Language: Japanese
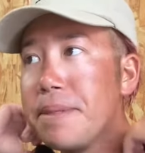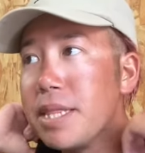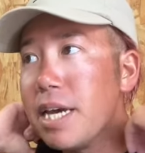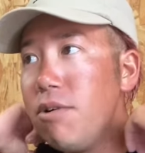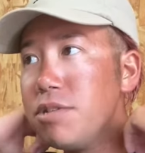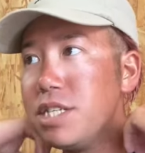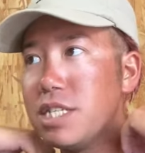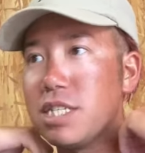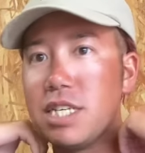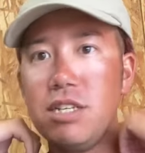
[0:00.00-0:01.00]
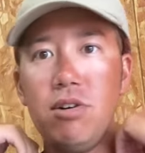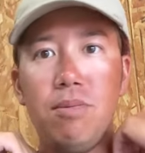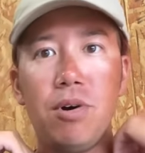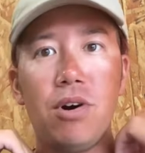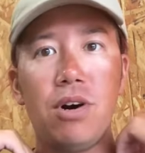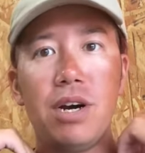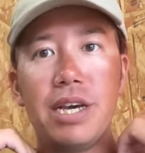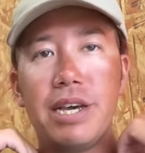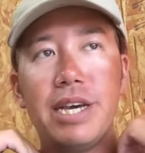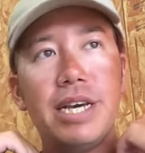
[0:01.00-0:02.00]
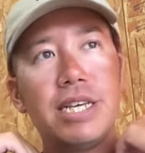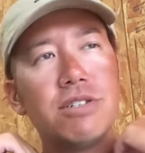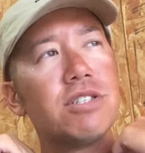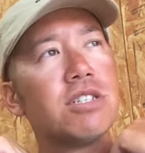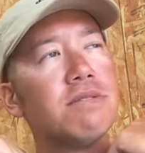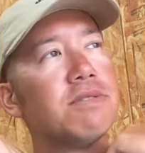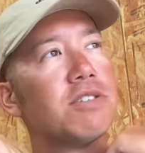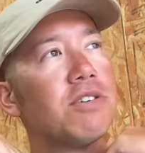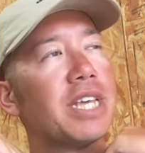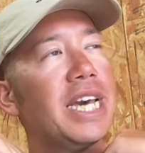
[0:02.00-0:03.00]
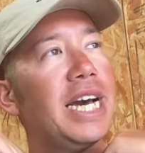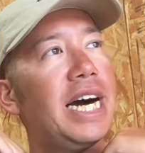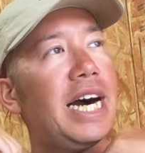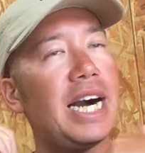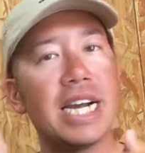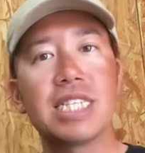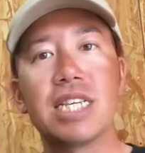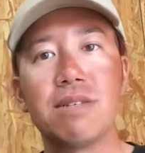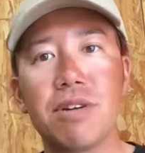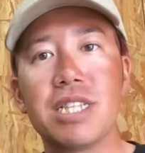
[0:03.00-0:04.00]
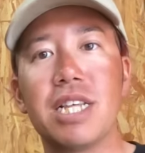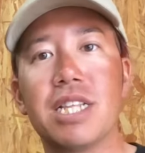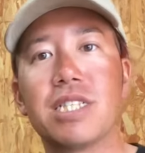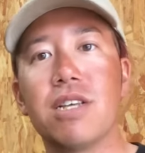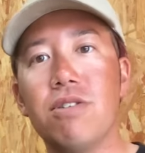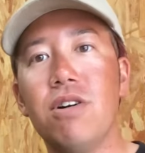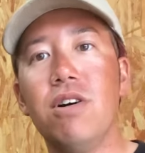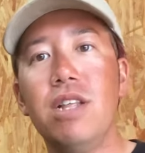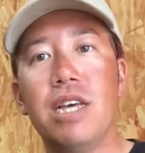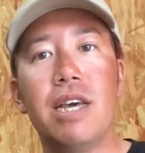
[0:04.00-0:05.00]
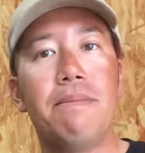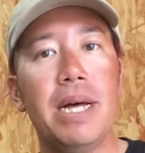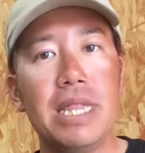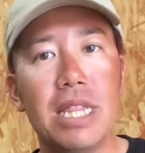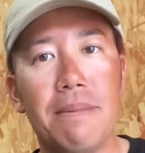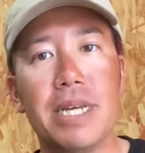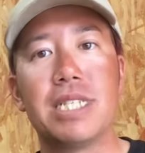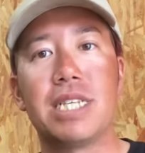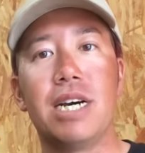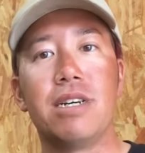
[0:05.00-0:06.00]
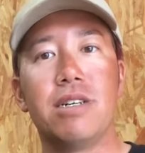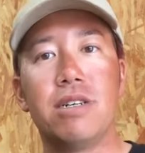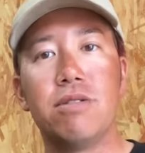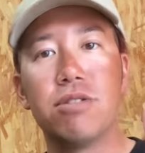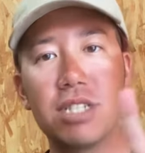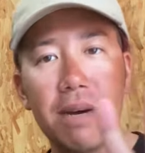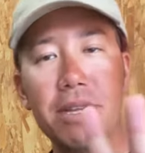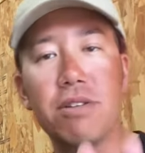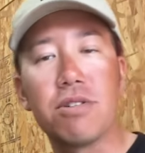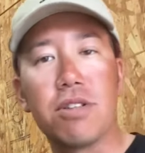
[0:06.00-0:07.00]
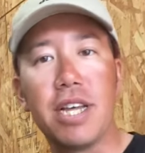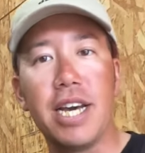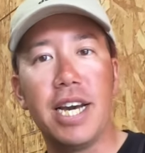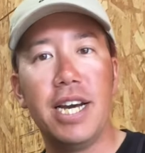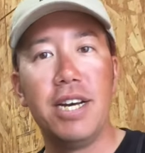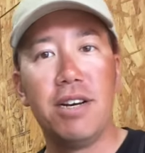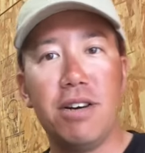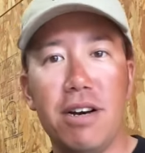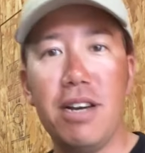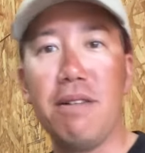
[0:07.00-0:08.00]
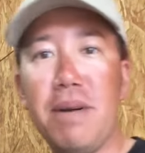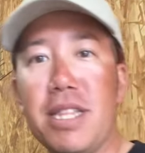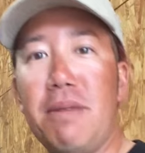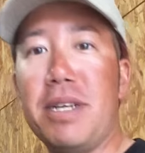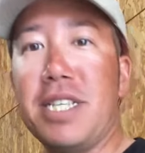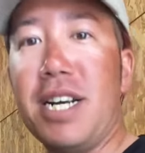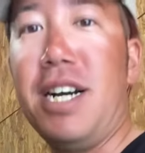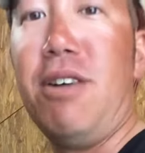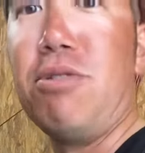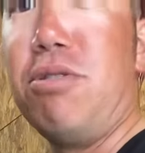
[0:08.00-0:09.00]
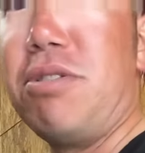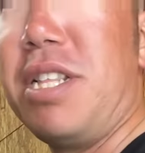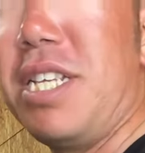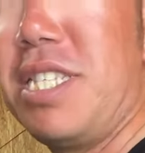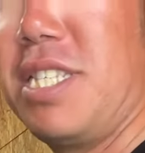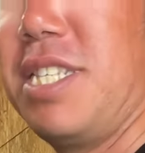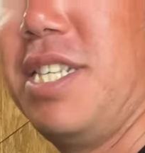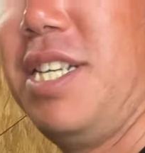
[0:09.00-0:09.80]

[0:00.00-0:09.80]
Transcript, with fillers: で、本日、昨日も、えー、YouTube 上で上げさせてもらったんですけど、えー、バンタマンさん、2日目ということで、はい、バンタマンさんがお通りです。